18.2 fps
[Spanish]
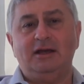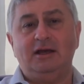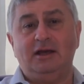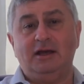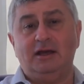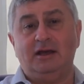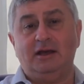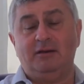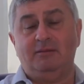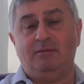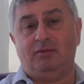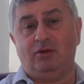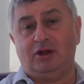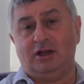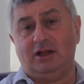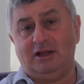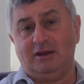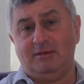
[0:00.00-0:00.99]
eh,
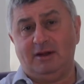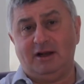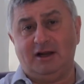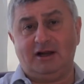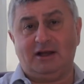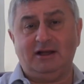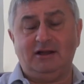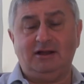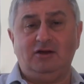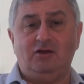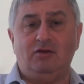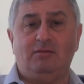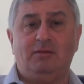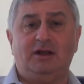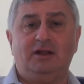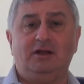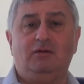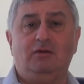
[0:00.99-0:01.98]
porque el tema energético
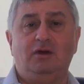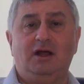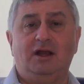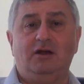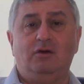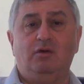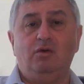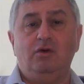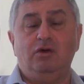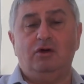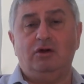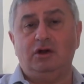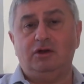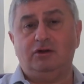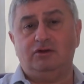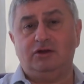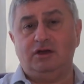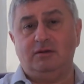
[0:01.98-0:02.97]
en particular es uno
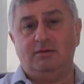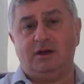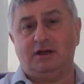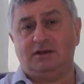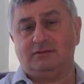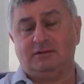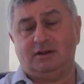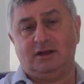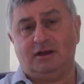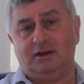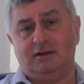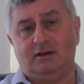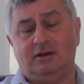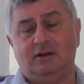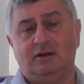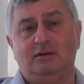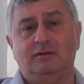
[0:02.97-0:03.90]
de los temas que,